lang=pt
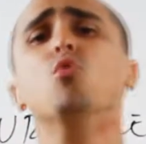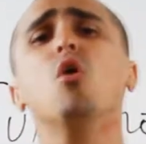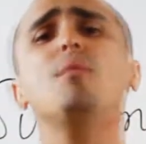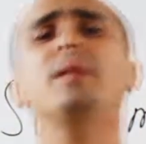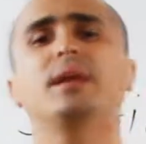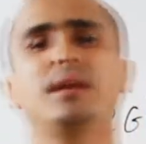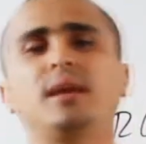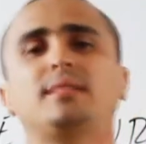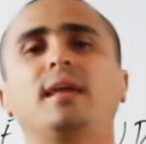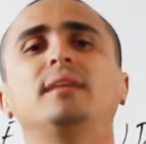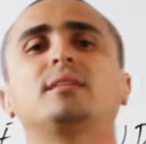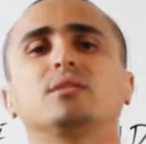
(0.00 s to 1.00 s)
o homem que
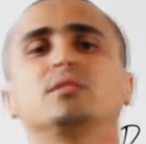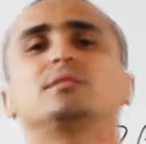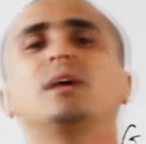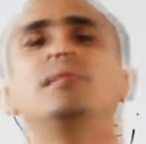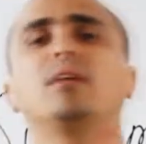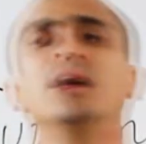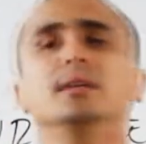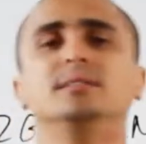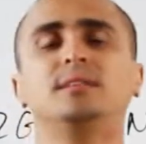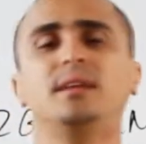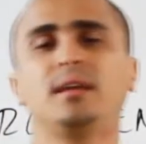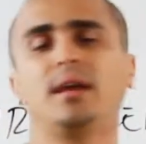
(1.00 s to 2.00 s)
até então estava
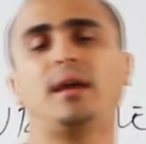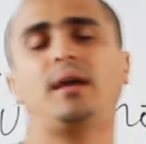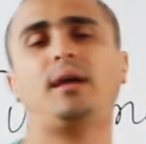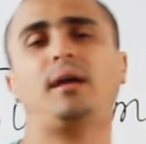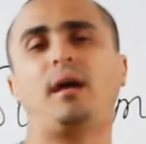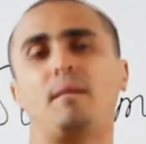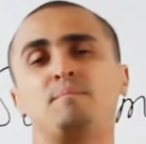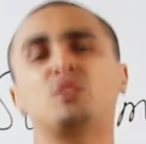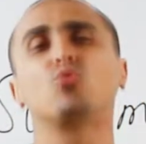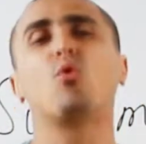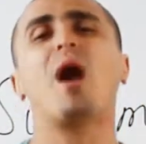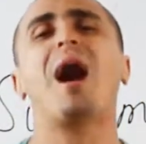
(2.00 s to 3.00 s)
é, é,
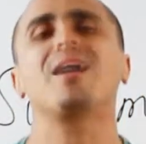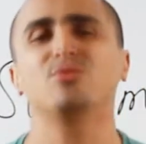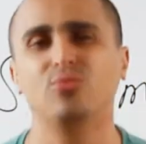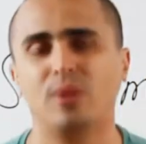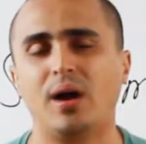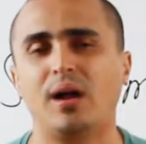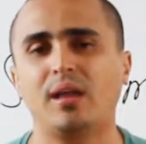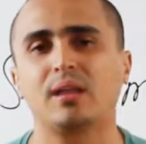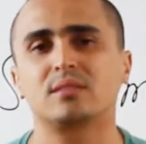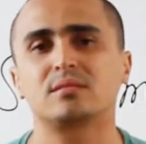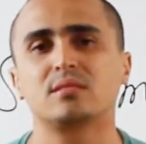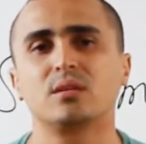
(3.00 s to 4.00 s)
habituado à
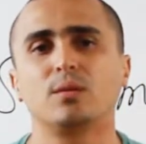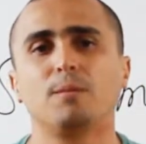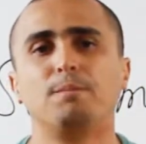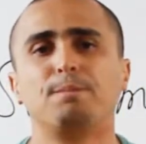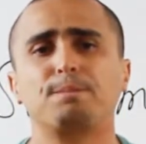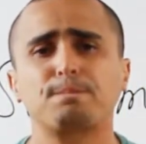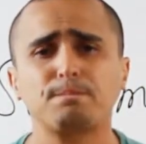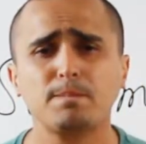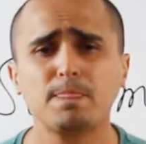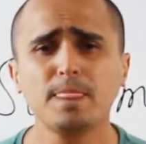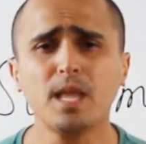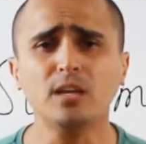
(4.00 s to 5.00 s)
relação
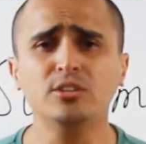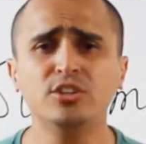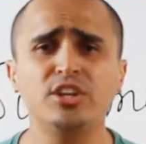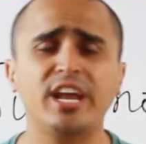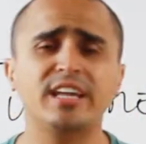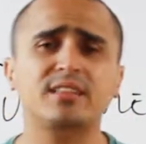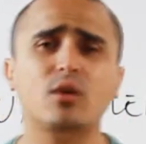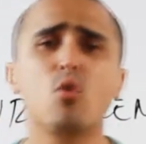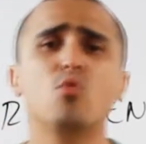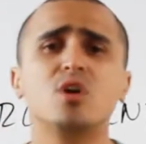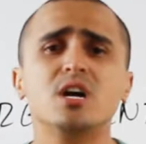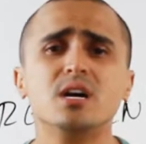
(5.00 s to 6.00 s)
direta
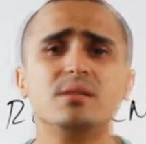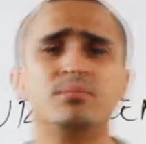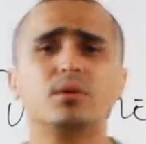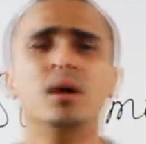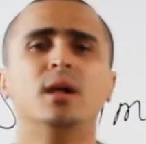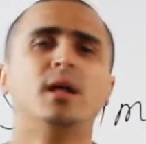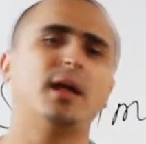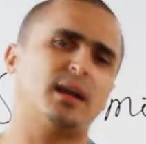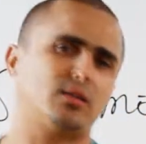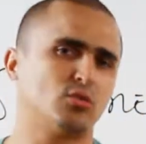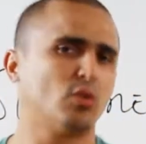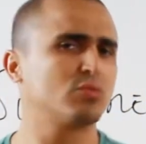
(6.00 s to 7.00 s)
com o campo,
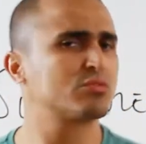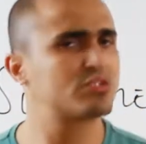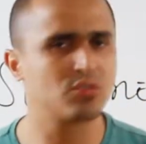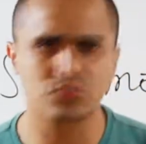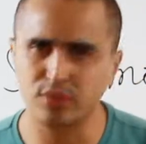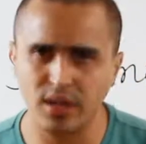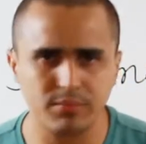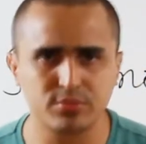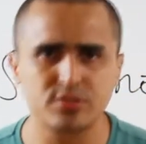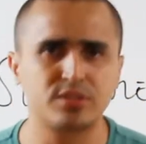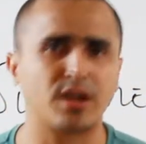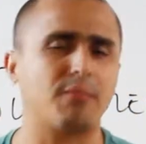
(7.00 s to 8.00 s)
era dono do seu tempo
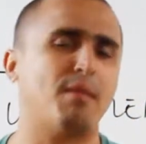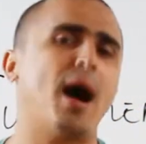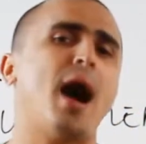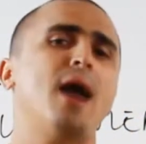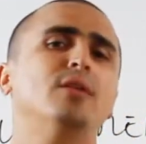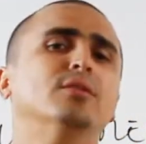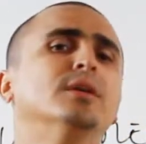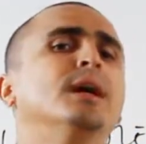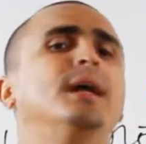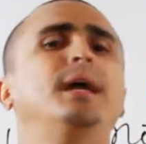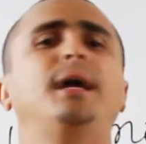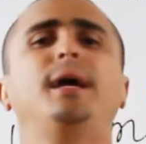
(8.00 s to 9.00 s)
de trabalho,
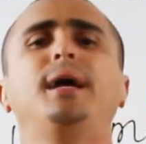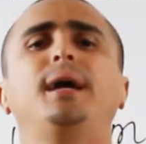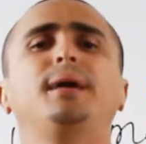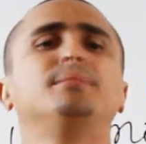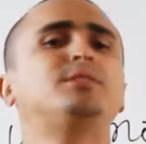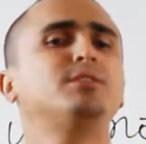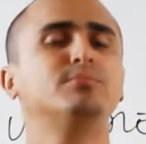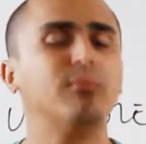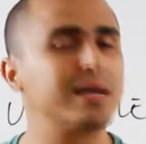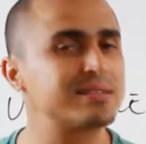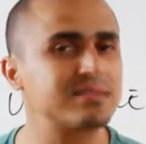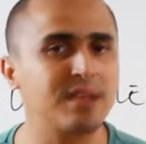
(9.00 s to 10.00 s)
é, é, de
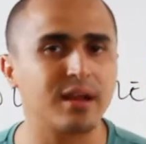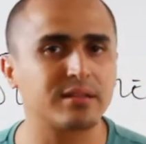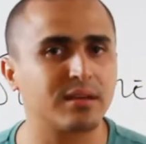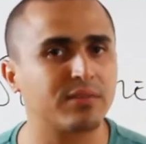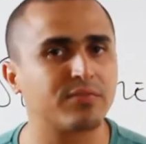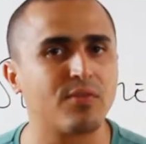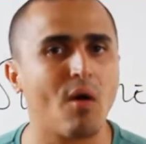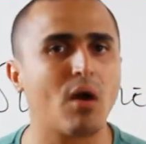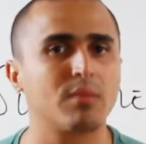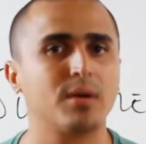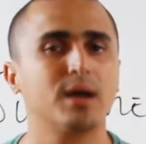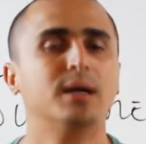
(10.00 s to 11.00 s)
uma certa
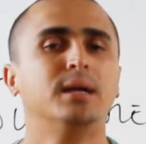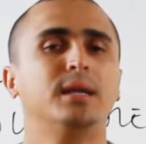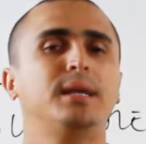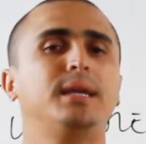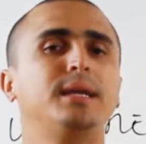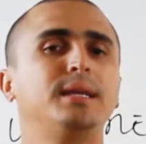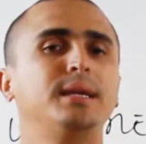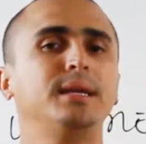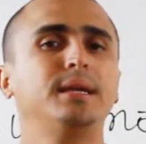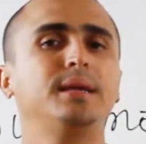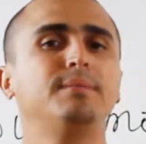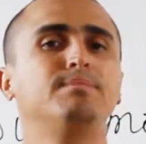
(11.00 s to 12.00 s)
forma
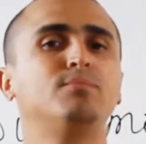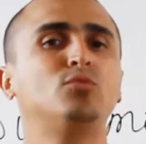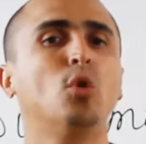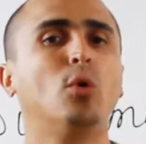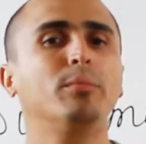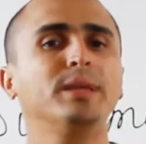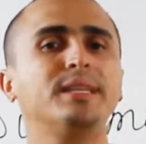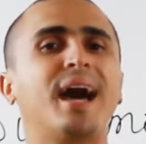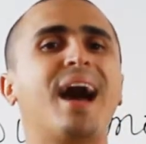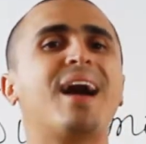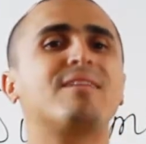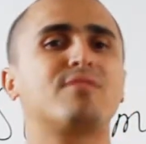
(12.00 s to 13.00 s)
ele
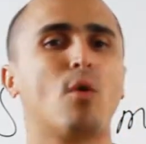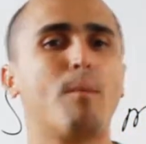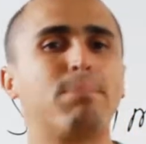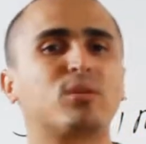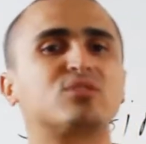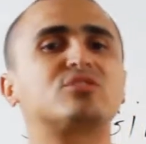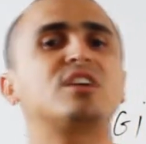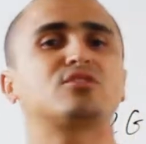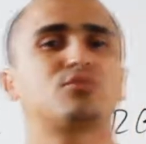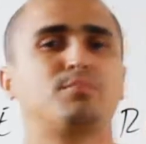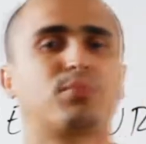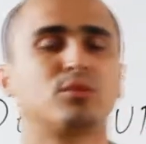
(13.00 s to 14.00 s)
dominava o
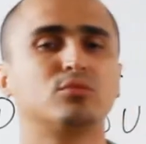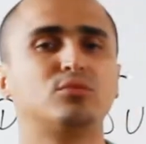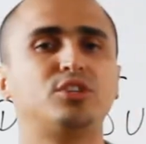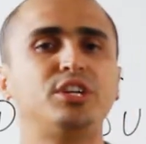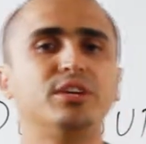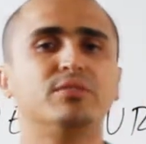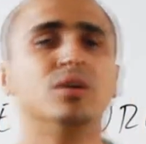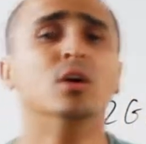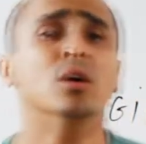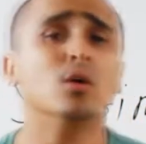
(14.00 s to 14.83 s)
processo produtivo.